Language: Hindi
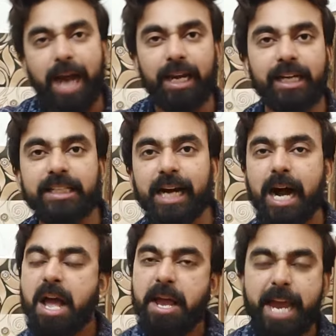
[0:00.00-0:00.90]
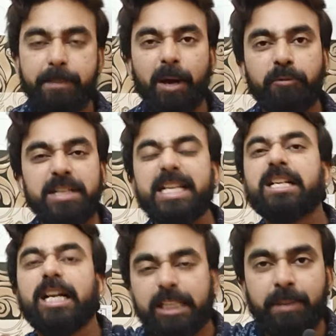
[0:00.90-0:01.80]
आग लगा देगा एक बार फिर से
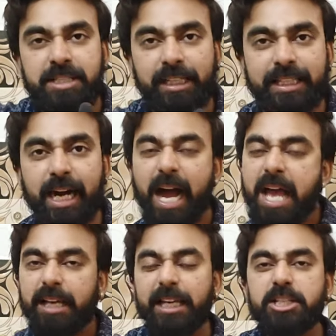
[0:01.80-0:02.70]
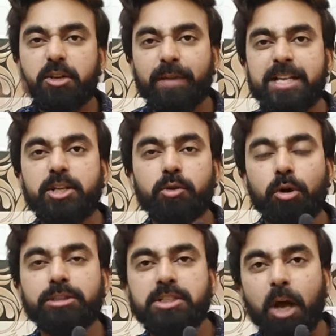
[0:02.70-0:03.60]
गदर मचा देगा ईस्ट वेस्ट
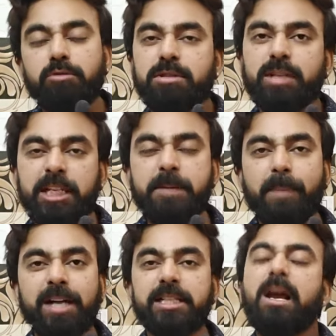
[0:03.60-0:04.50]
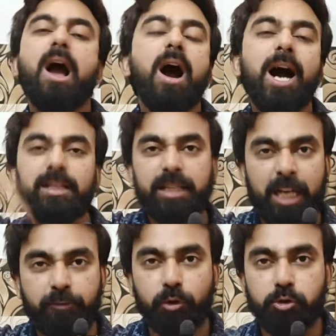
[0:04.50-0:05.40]
नॉर्थ साउथ सन्नी पाजी हर
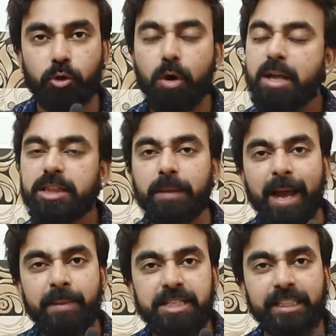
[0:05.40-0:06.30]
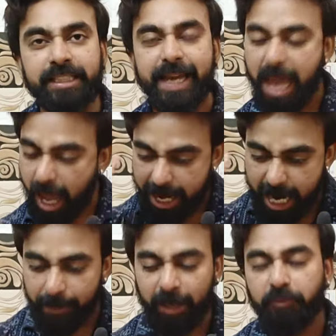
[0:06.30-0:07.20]
तरफ दोस्तों तबाही मचा देंगे
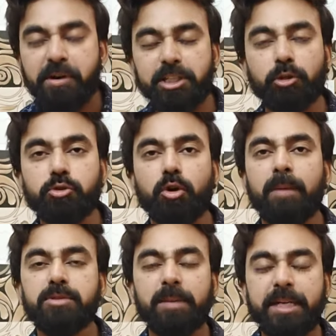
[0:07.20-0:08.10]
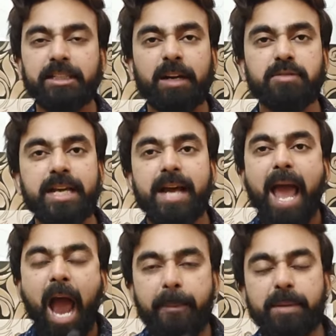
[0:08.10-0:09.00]
एक बार फिर से दोस्तों हम सभी की तरफ से
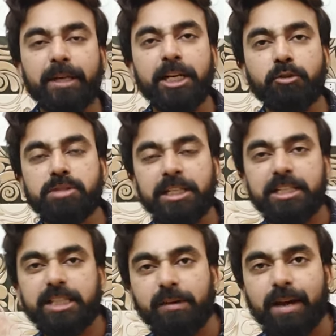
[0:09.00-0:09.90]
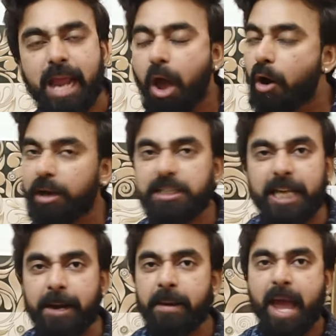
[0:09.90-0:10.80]
हैप्पी बर्थडे टू सन्नी देवल और
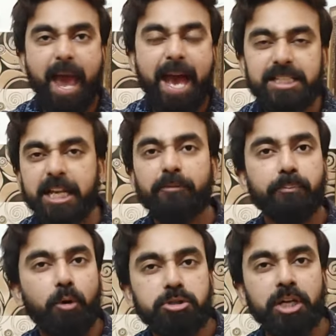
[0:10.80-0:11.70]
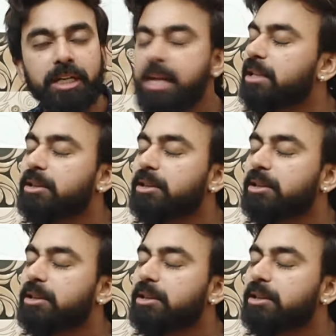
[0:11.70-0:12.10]
ये ऐसे पोस्टर